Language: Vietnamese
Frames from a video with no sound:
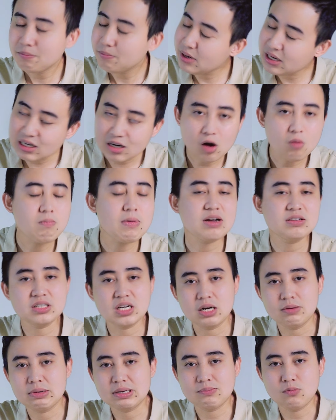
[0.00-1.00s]
mình không bao
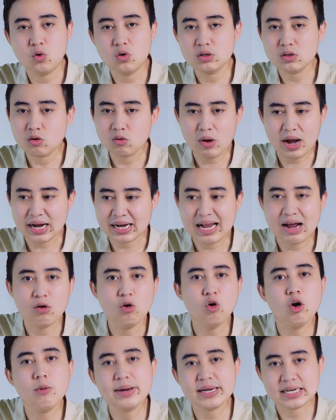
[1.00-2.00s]
giờ mình muốn quảng
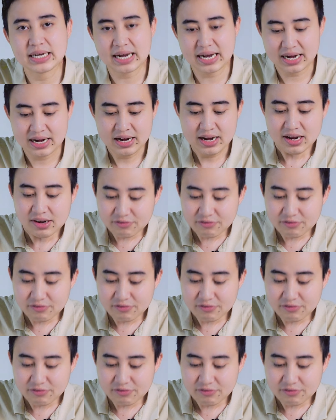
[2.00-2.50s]
cáo lố bịch cả